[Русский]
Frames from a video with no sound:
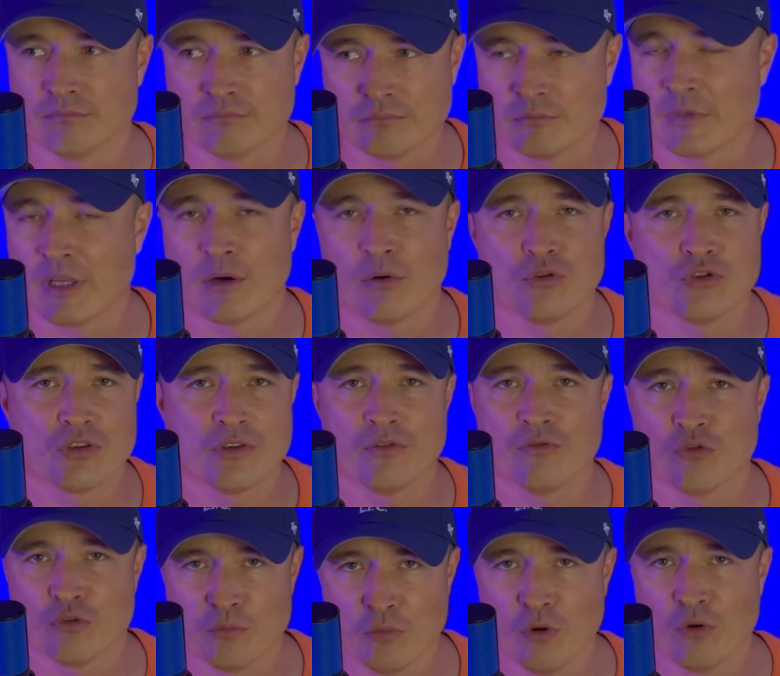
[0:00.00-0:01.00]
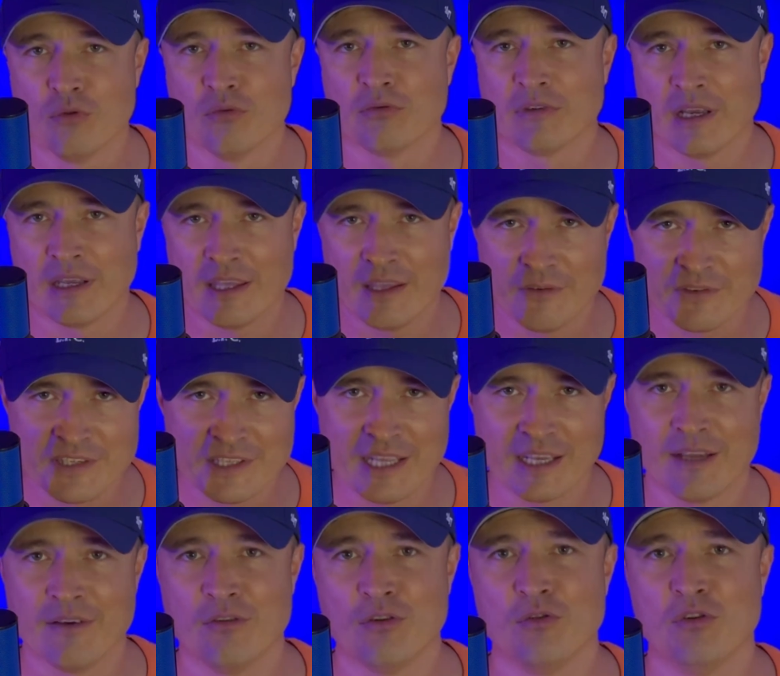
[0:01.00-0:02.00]
короче, футбол, как я
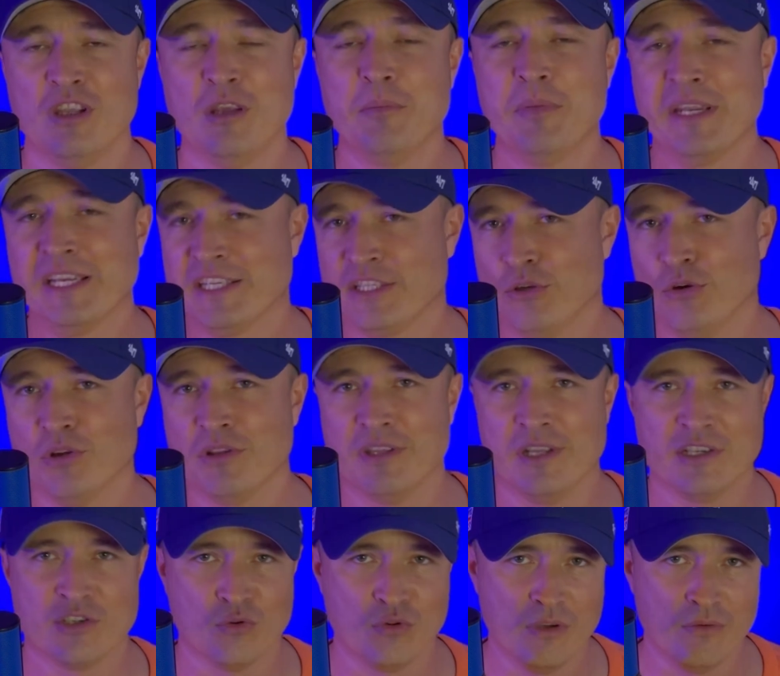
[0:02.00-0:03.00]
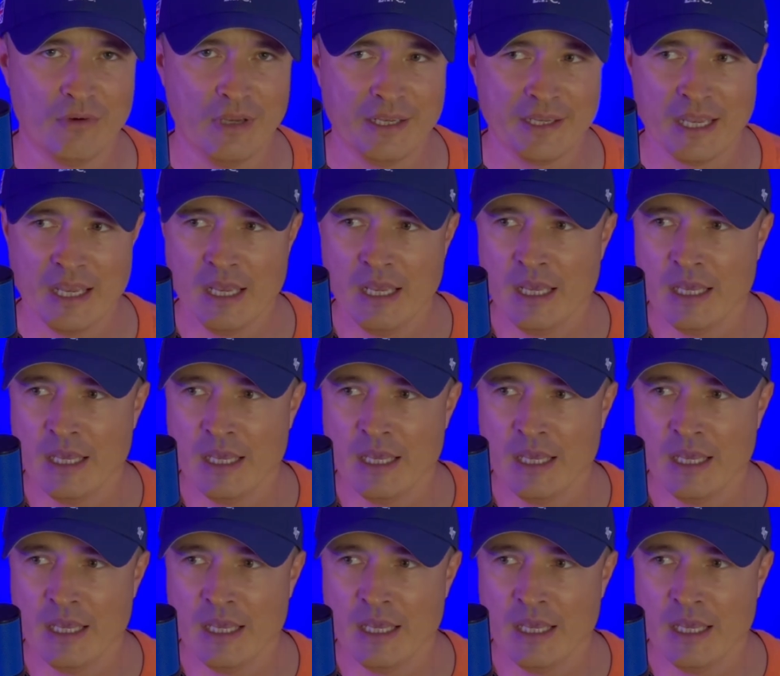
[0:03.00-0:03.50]
всегда говорю, не перестает нас удивлять.